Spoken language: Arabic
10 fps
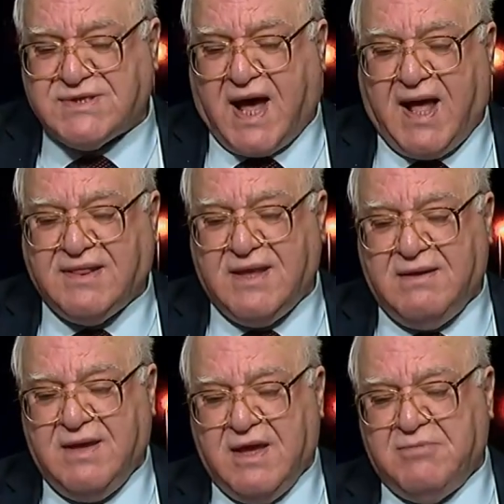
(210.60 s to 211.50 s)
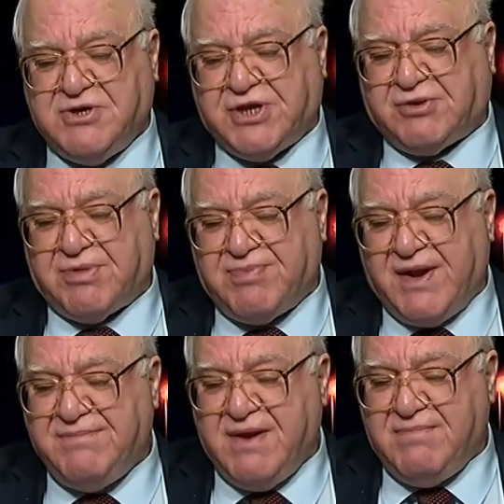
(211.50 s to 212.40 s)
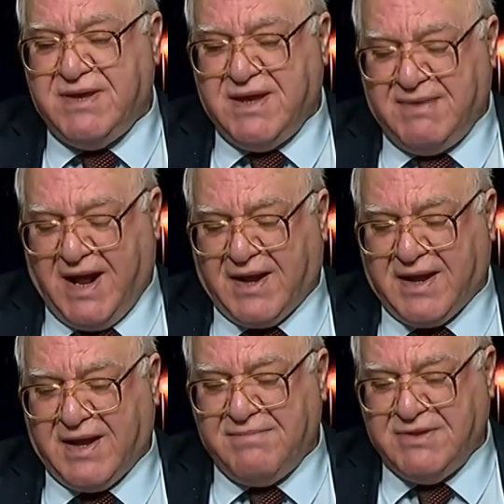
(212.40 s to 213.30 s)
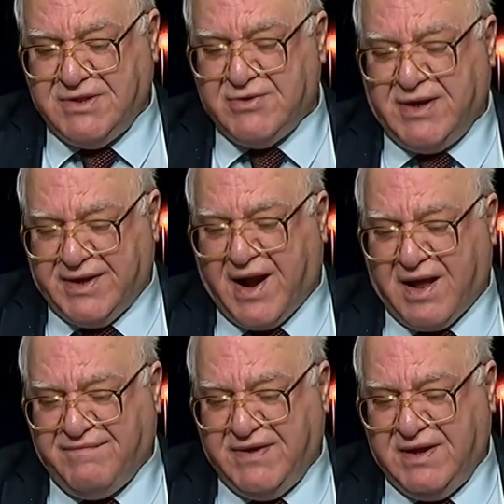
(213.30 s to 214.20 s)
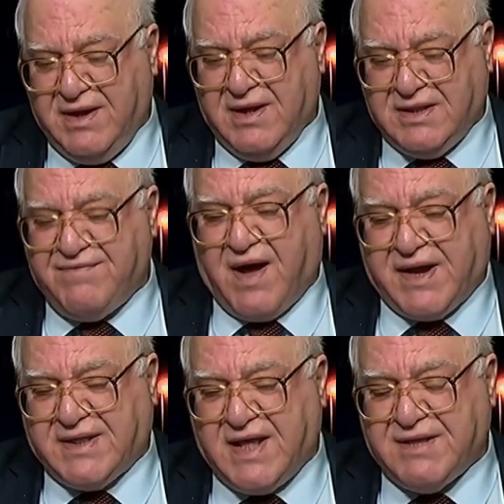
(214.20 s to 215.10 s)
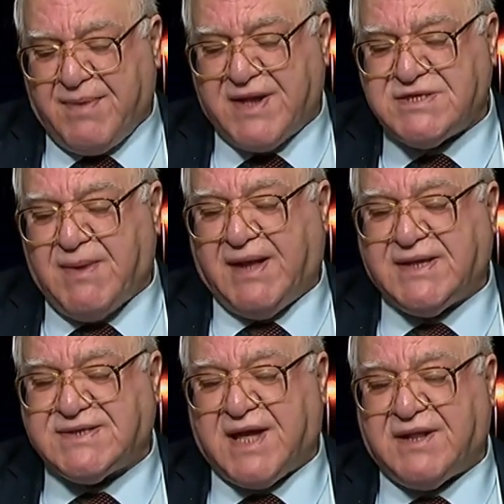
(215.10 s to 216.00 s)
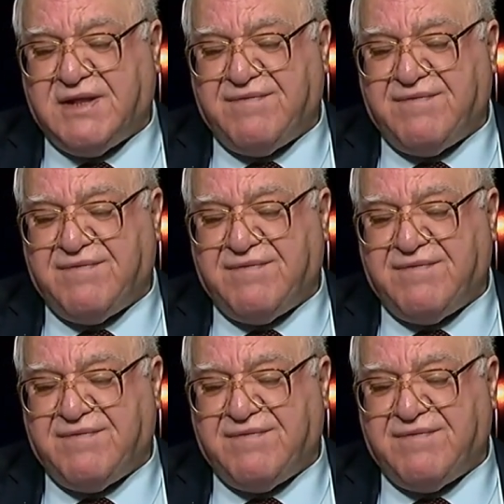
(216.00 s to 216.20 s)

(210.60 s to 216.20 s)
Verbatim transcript: ساعدنا بشطب 80% بالحقيقه من ديون العراق طبعا. في اتفاقيه نادي باريس بعدها صارت